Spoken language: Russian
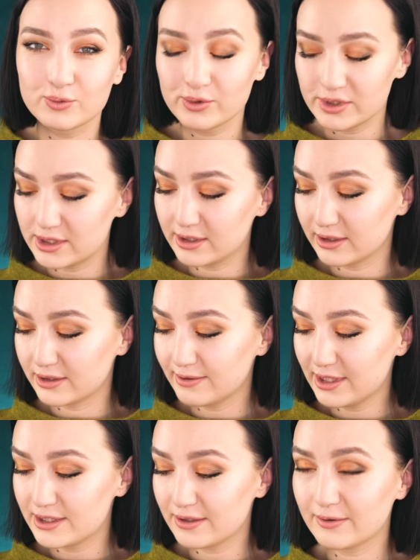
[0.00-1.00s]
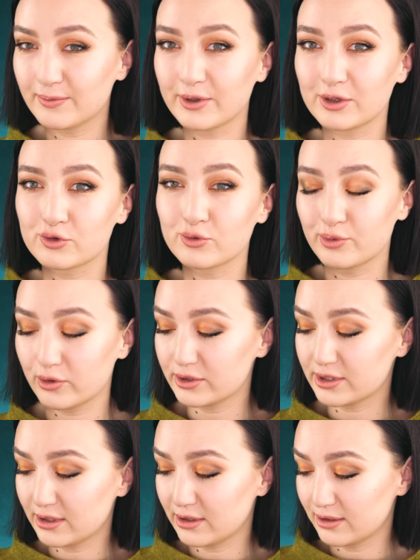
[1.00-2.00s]
упустила. Давайте я вам покажу
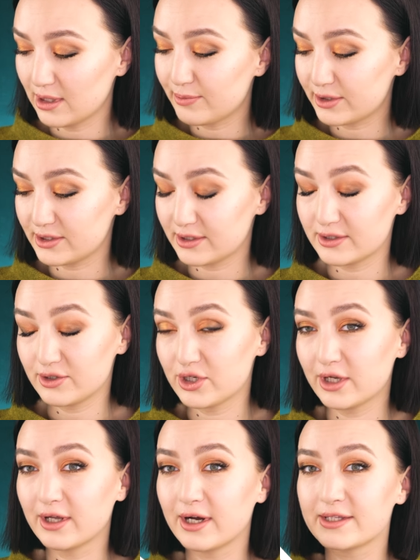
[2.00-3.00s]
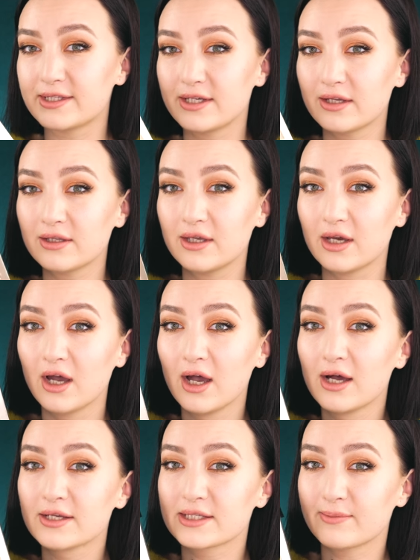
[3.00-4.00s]
просто-напросто сначала оттенки.
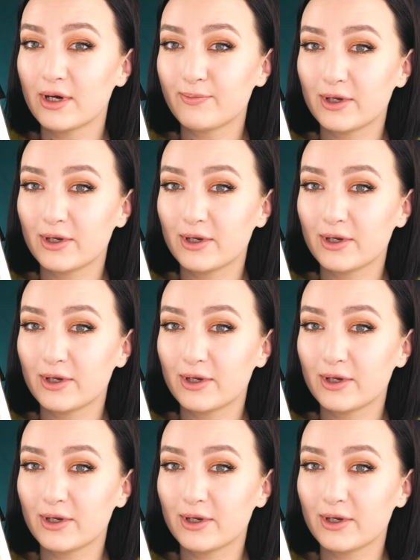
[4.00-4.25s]
Сама